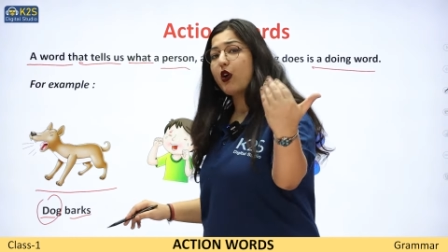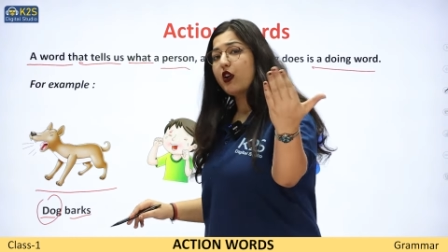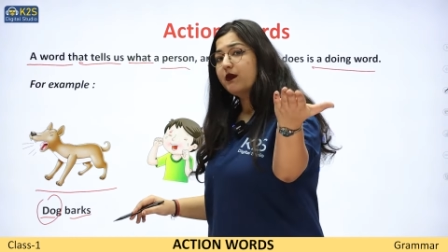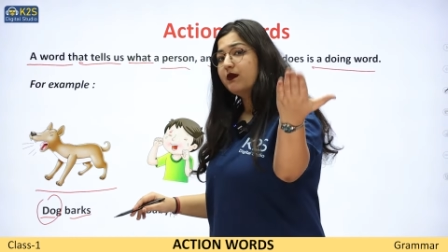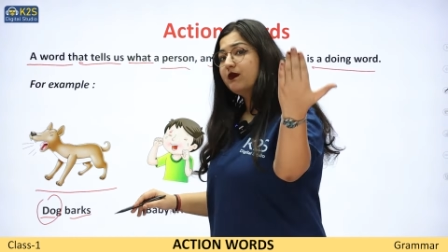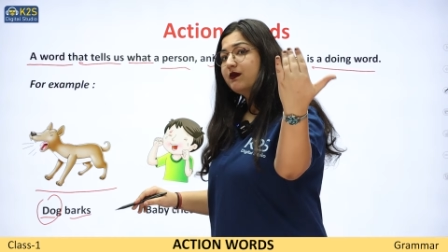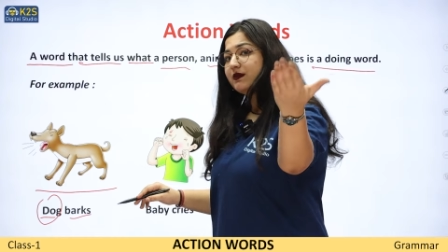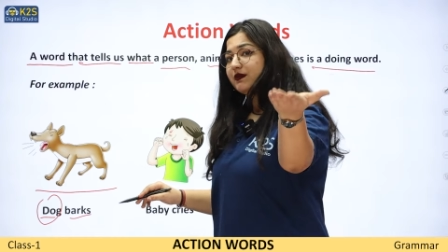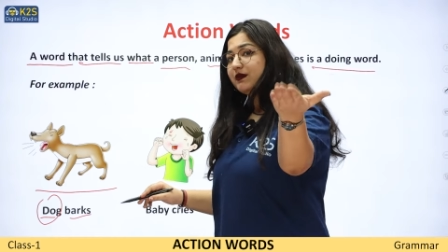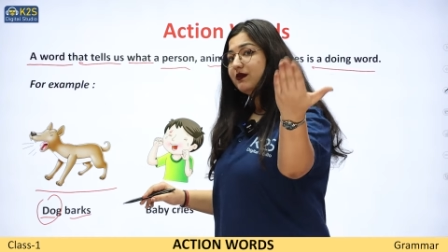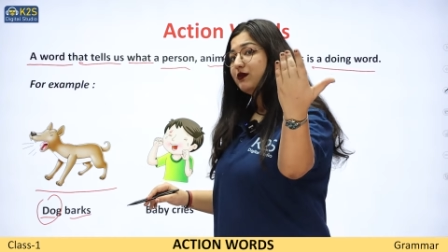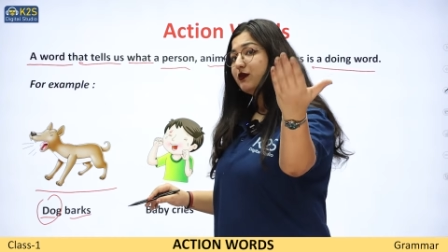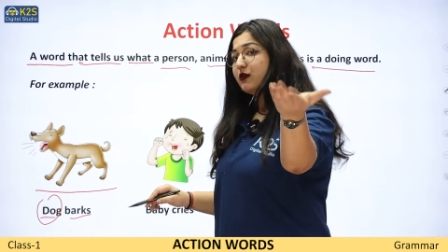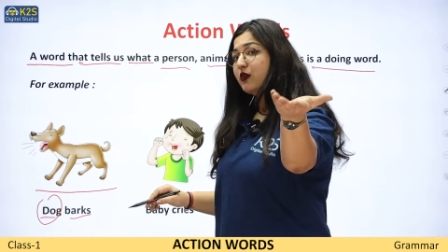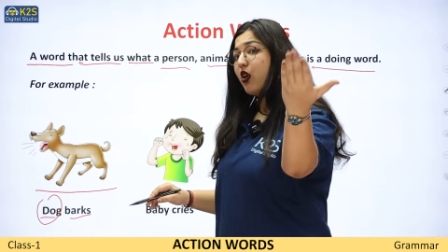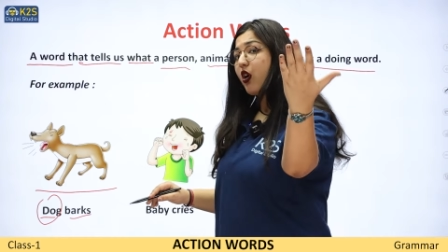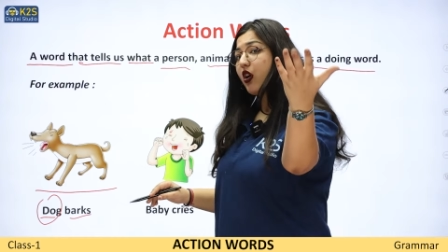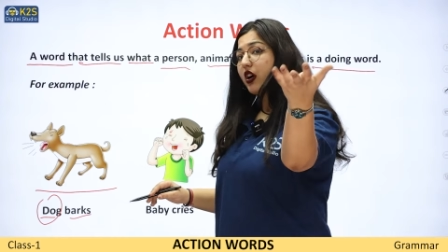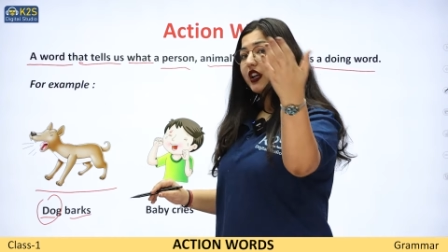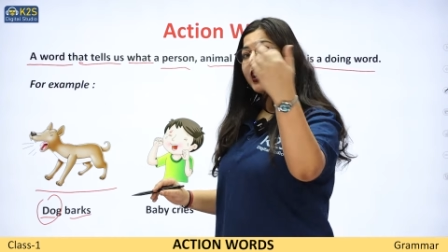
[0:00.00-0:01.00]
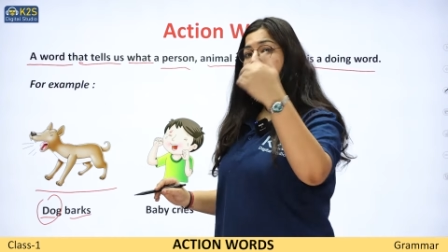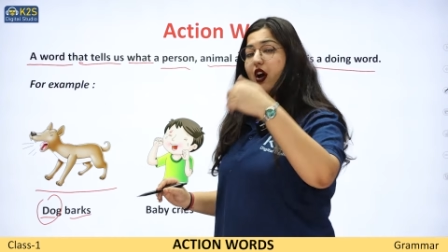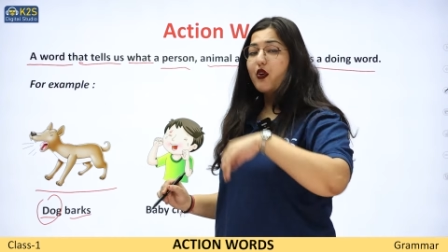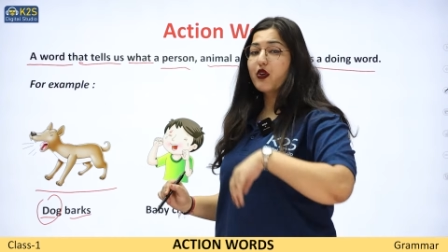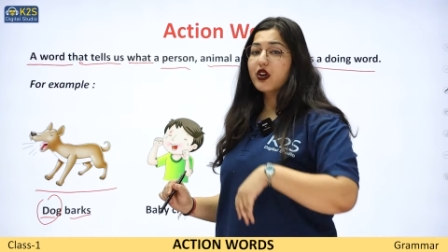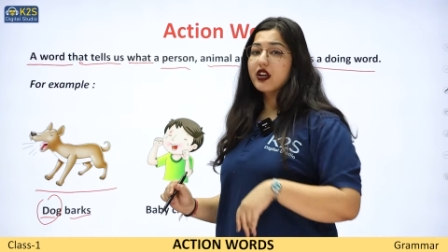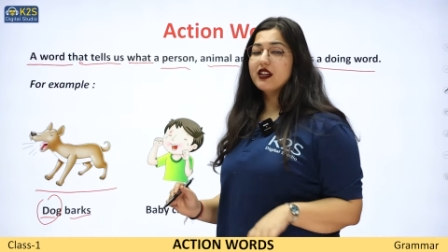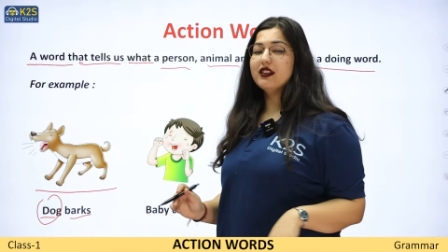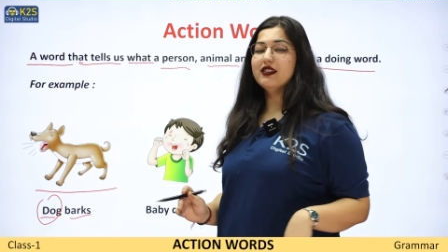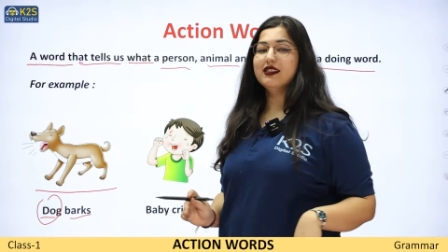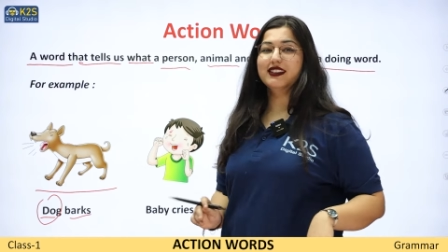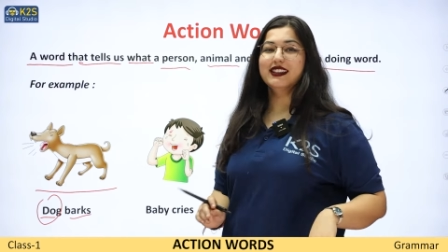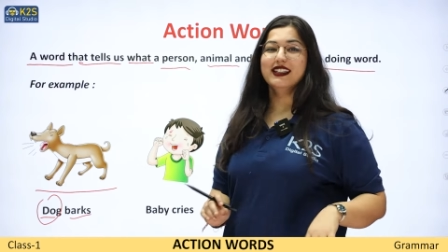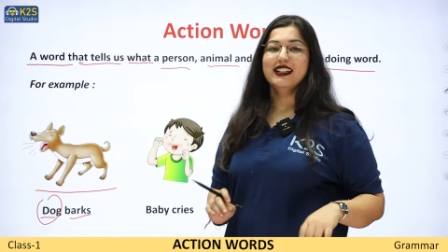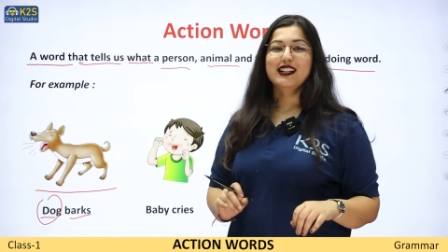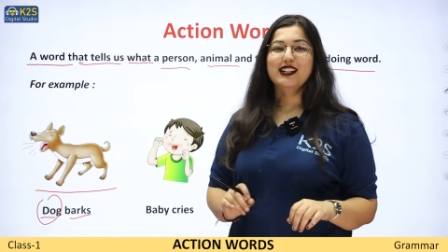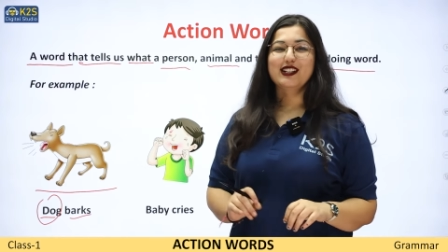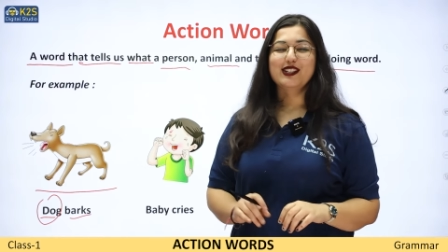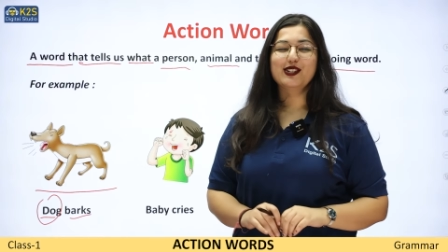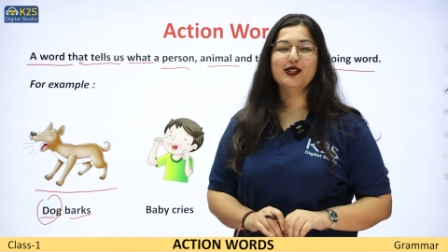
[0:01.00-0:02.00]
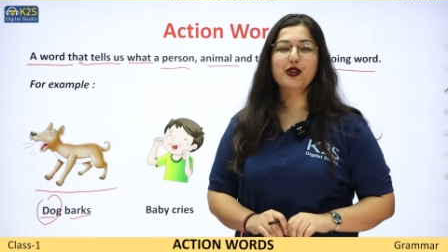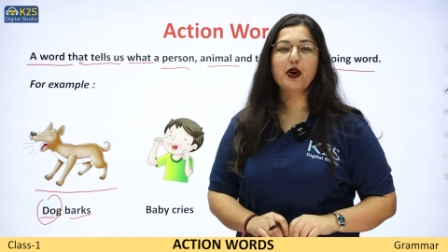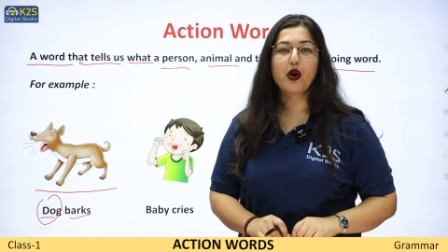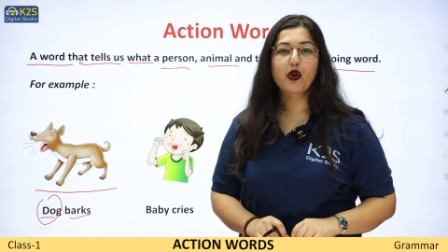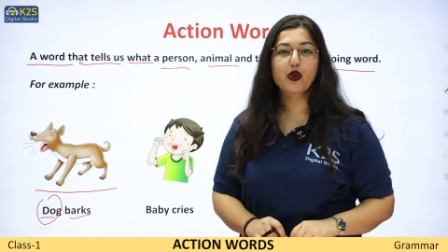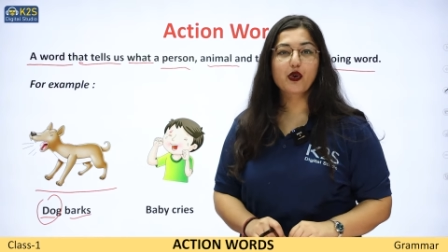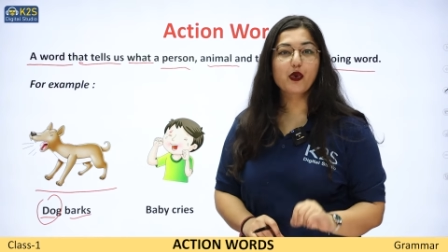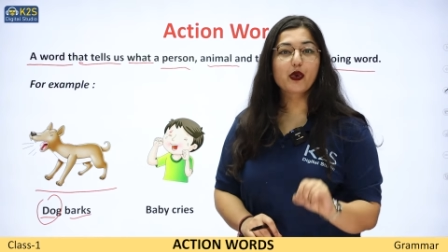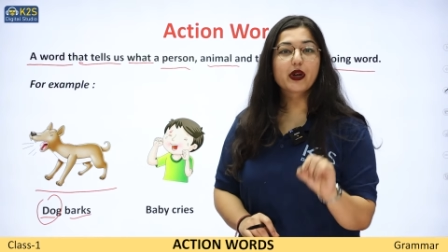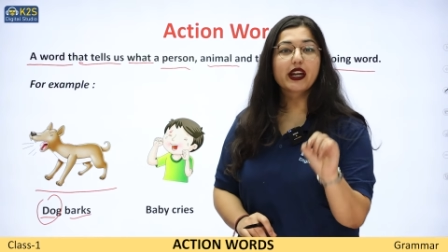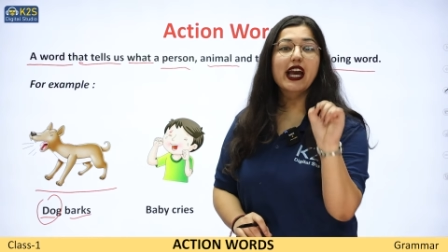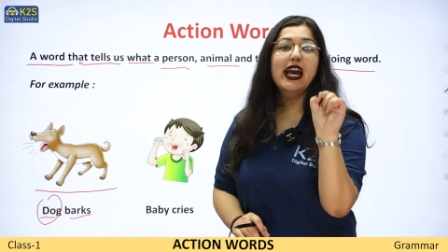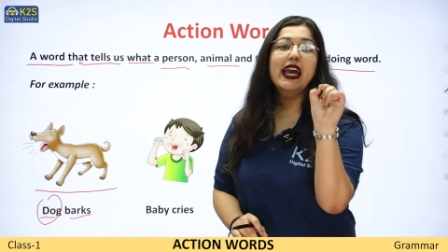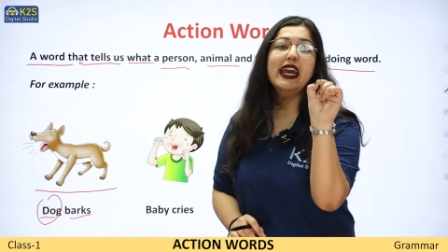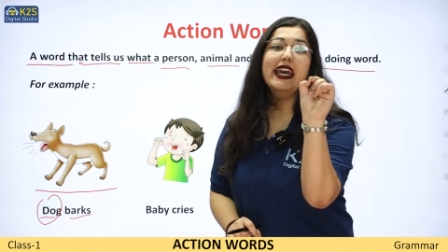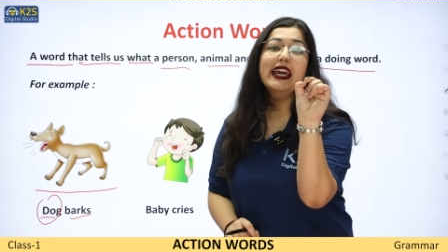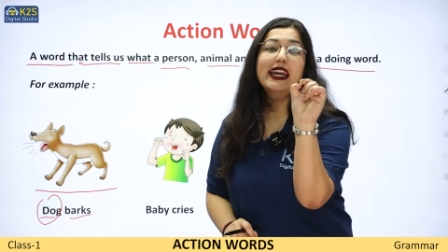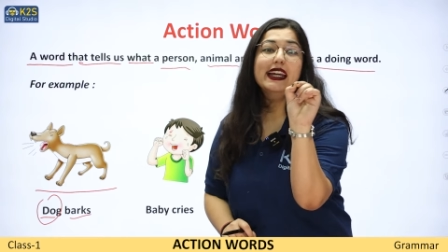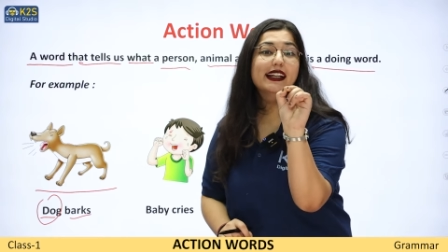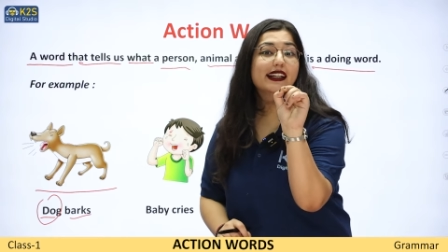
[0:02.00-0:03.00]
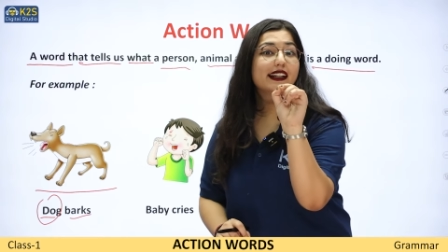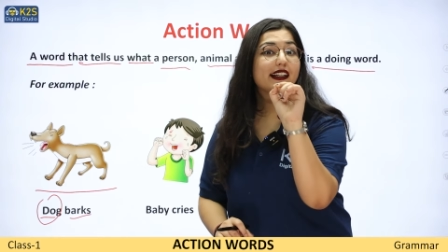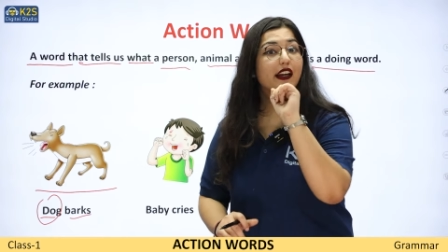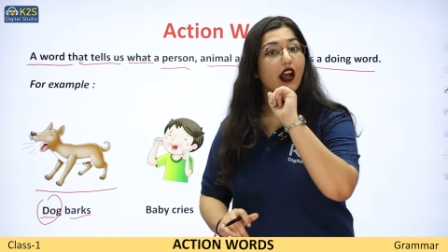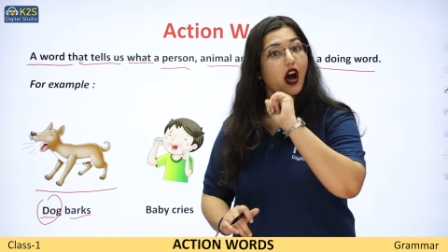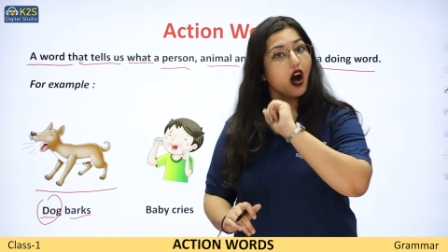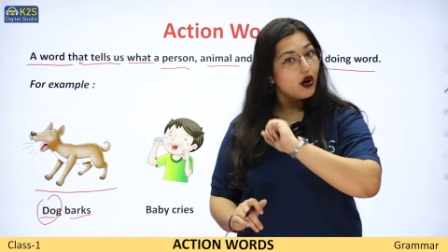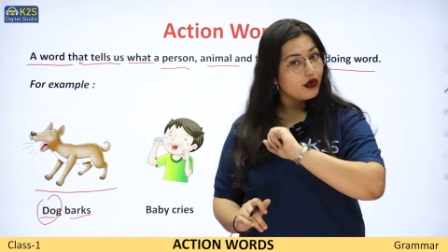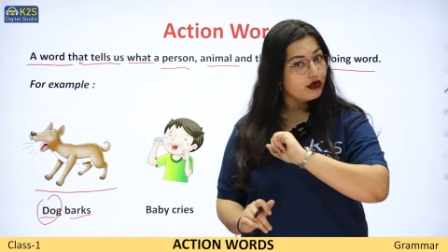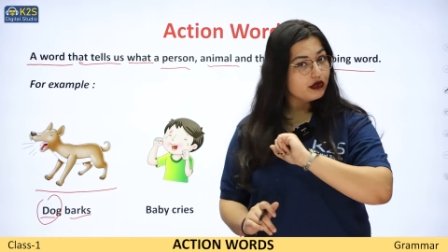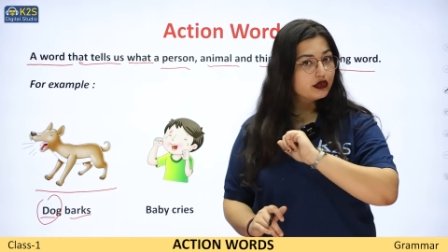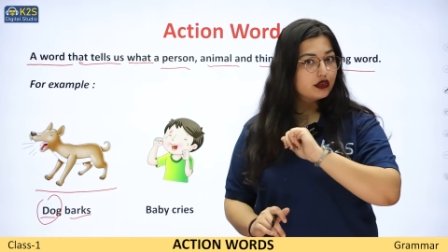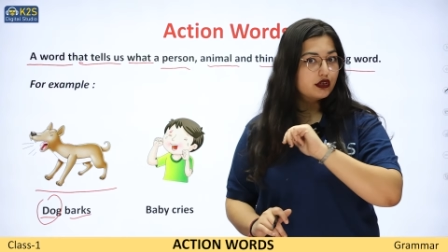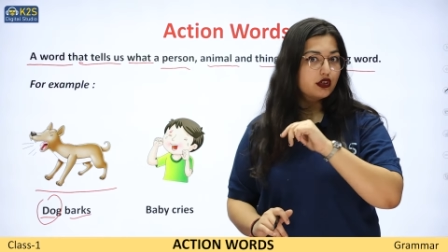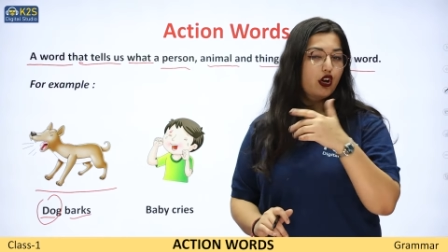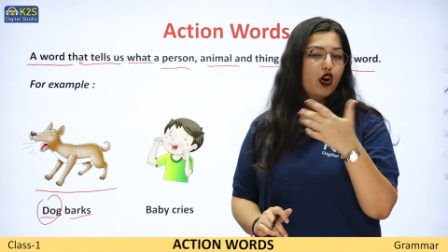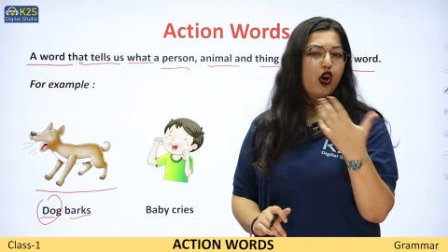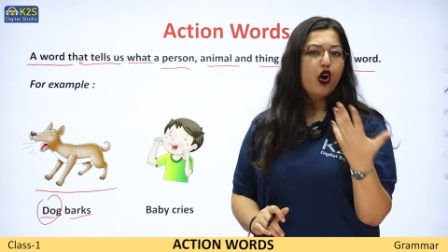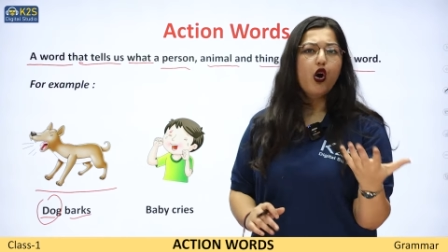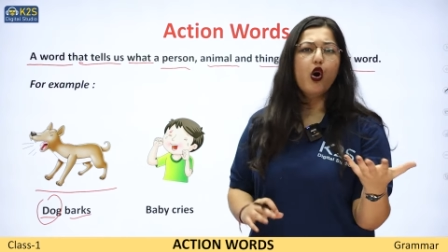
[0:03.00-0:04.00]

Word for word: कमान डॉग क्या हो गया डॉग हो गया एक नाउन